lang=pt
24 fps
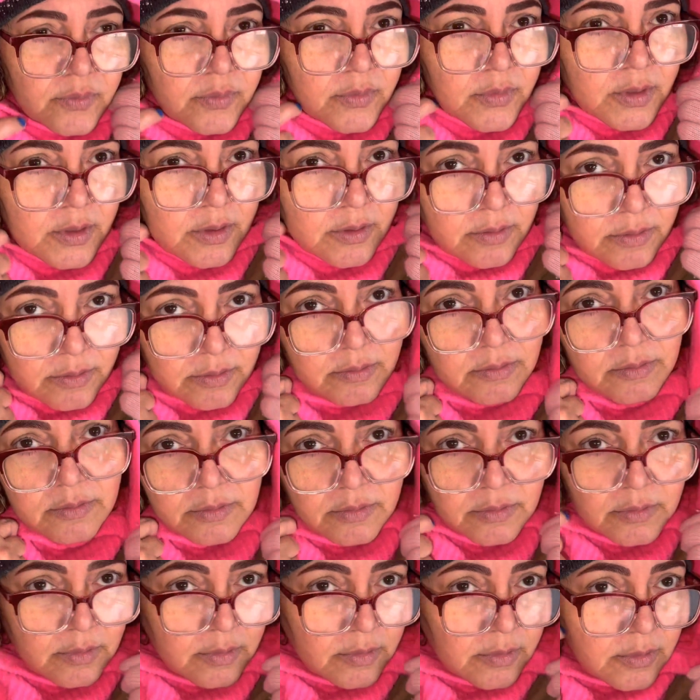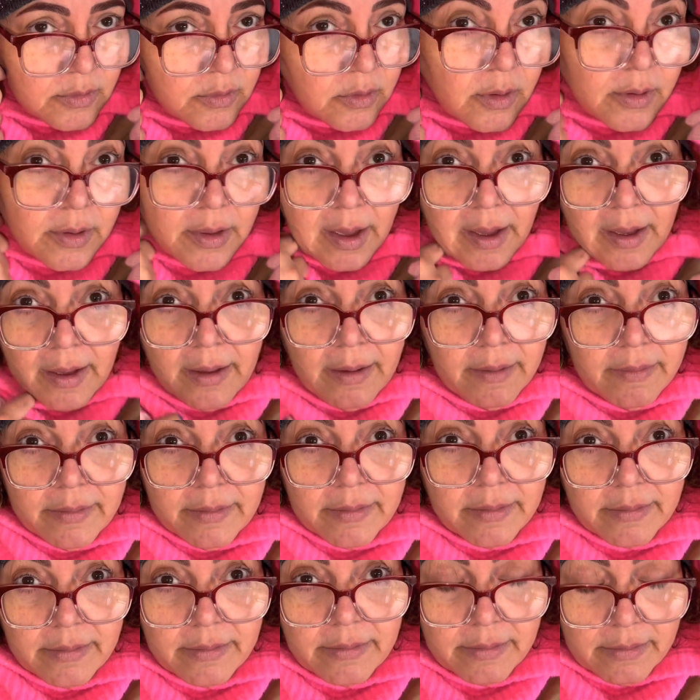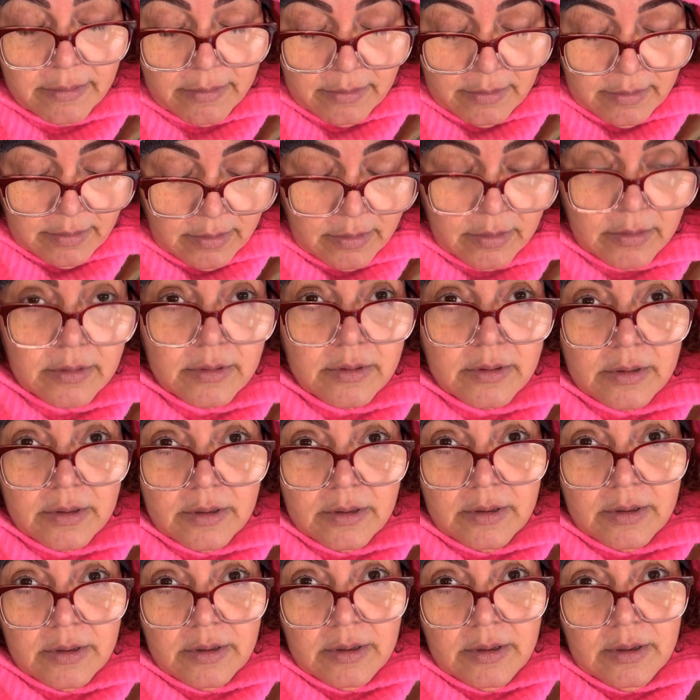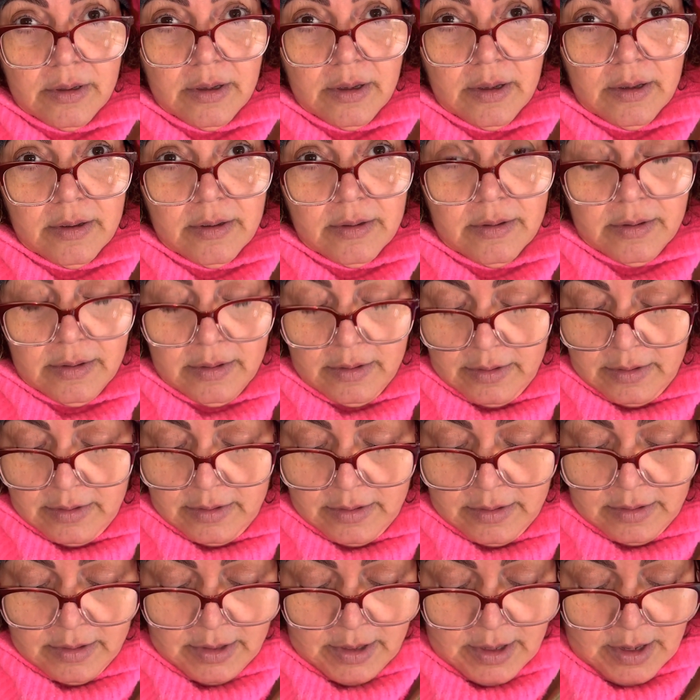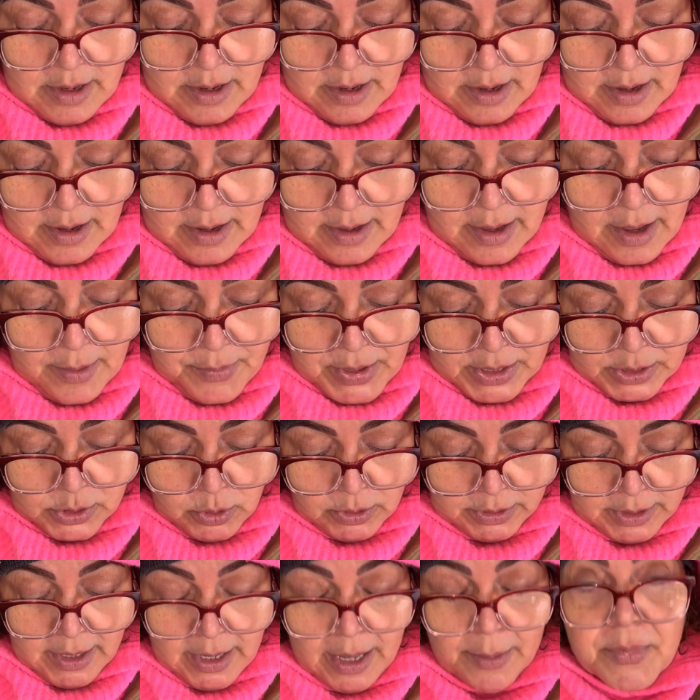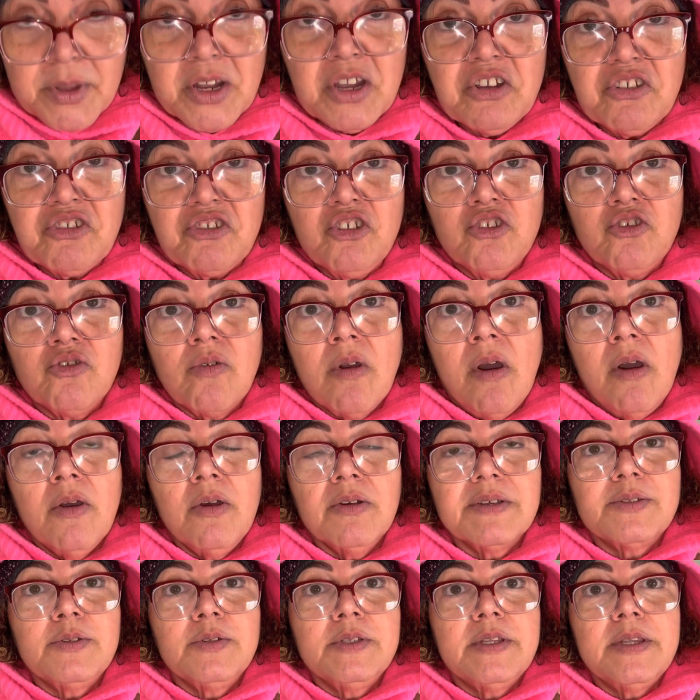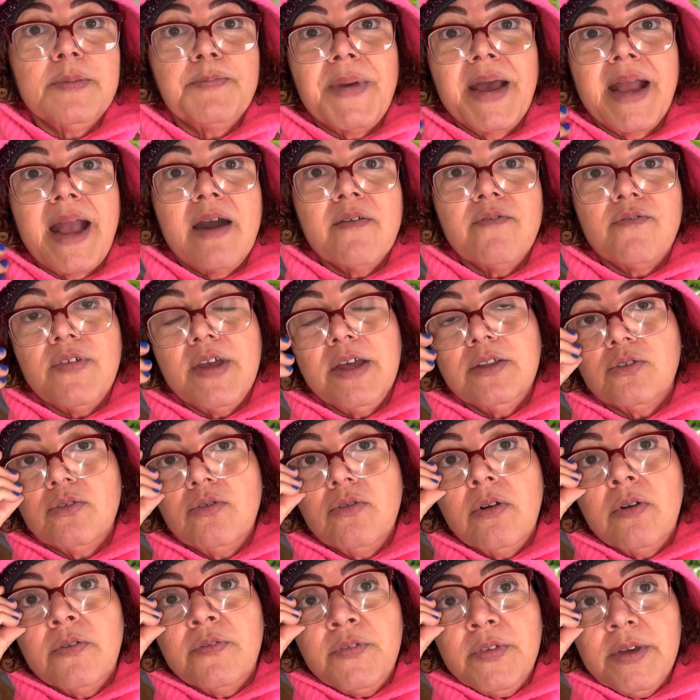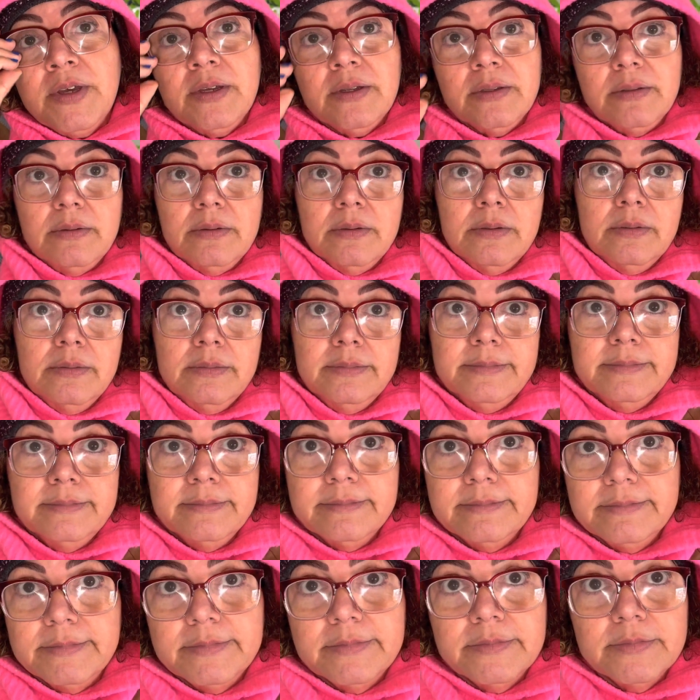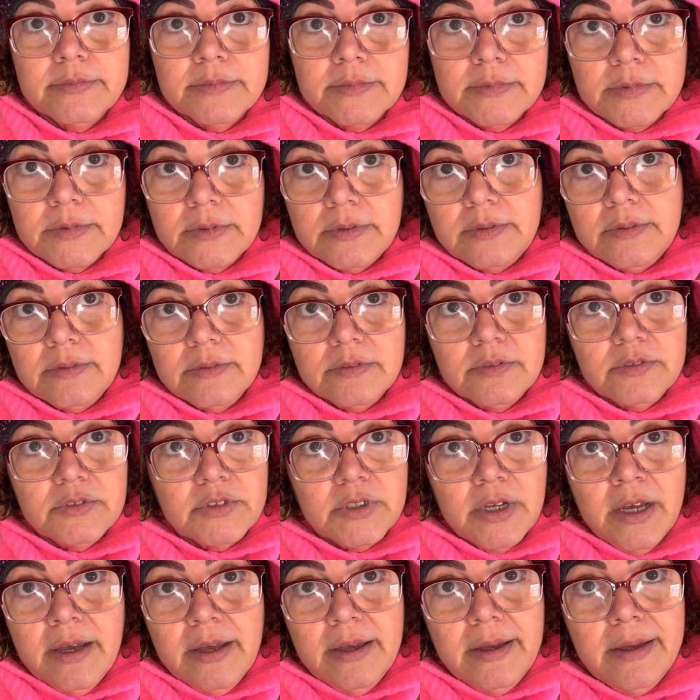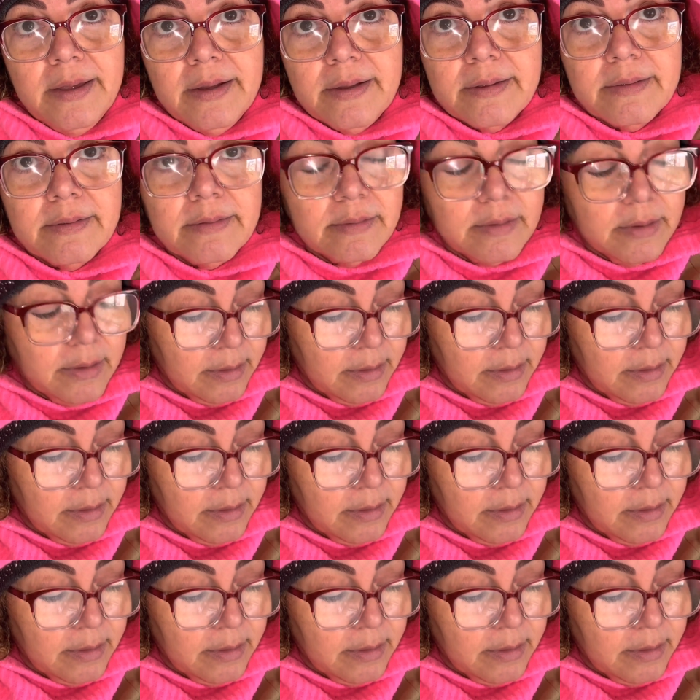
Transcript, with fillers: Ela já fica mal com esse frio é. daqui. Sem isso aqui, pessoal, o negócio, o bicho ia é pegar mesmo. E a pessoa que tem labirintite igual eu, se pegar vento no ouvido? É, é mais complicado ainda. Já né, era.